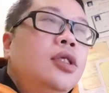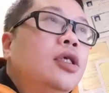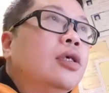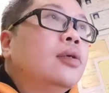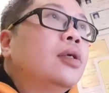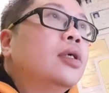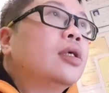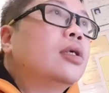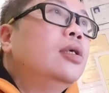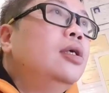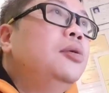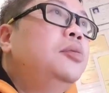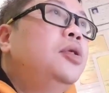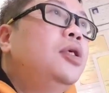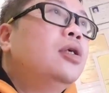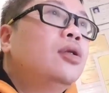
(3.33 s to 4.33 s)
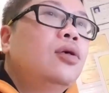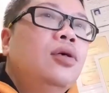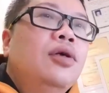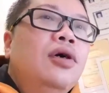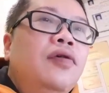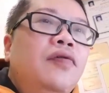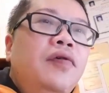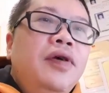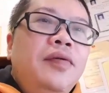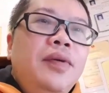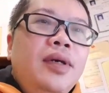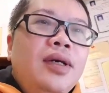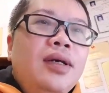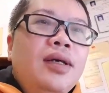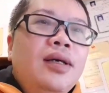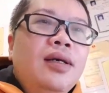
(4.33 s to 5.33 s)
Chào các bạn, clip trước tôi nói về
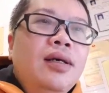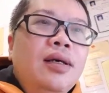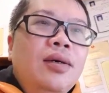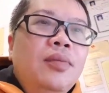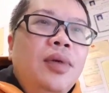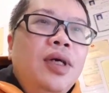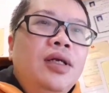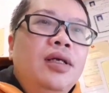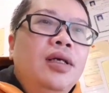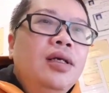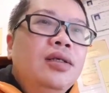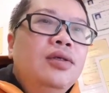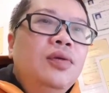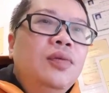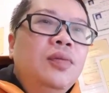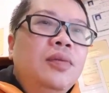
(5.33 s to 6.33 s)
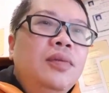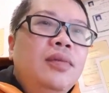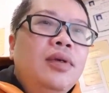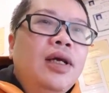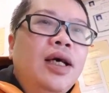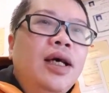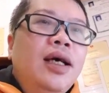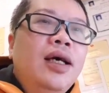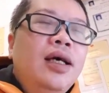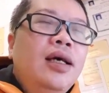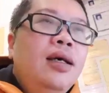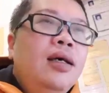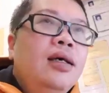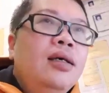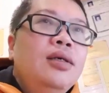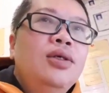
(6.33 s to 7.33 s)
việc bắt chiếc dùng
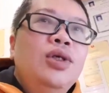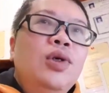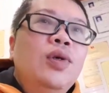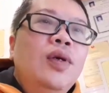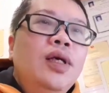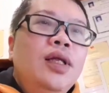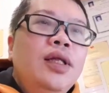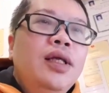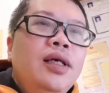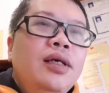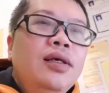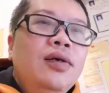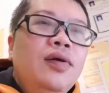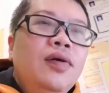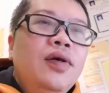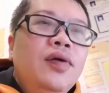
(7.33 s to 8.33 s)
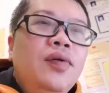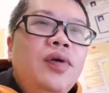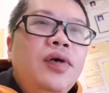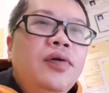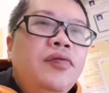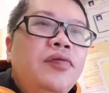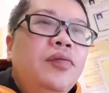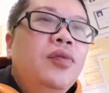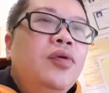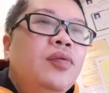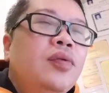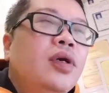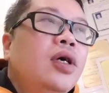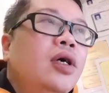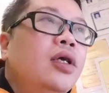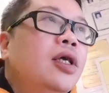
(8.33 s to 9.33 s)
đá chôn linh tinh rồi đúng không? Mục
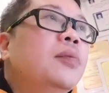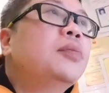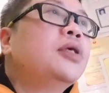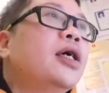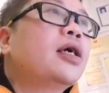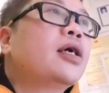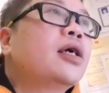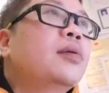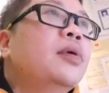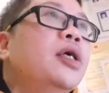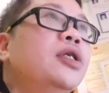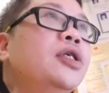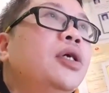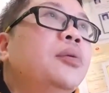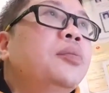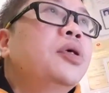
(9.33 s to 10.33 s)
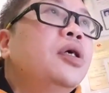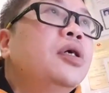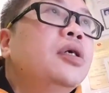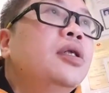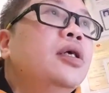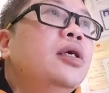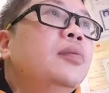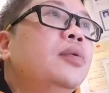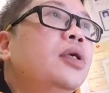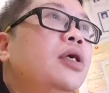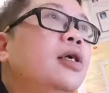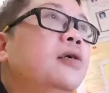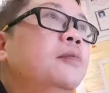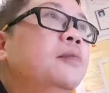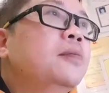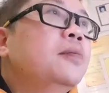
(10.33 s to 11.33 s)
nhập trạch, các bạn xem kỹ clip thì